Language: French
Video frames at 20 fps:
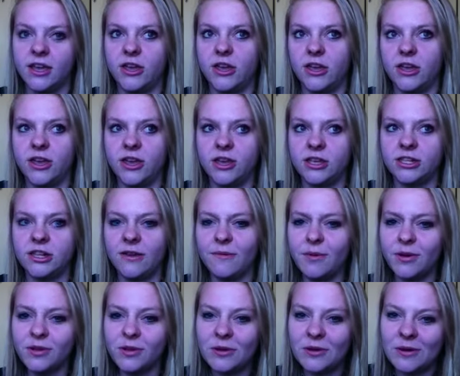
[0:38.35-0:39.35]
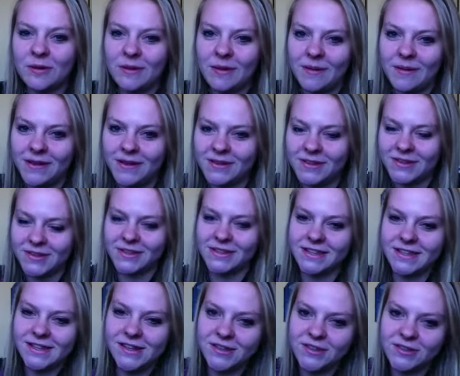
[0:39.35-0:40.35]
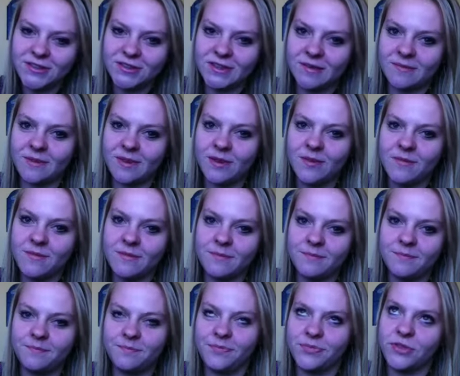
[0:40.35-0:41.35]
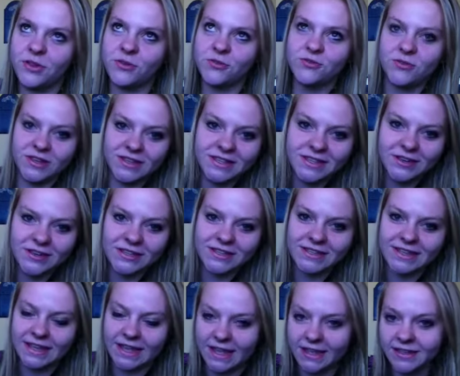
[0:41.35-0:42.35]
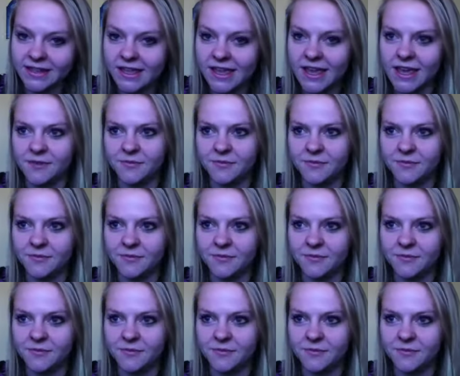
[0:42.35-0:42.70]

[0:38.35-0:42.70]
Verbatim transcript: Euh, je savais pas trop comment prononcer le deuxième nom, donc je vais dire Océane.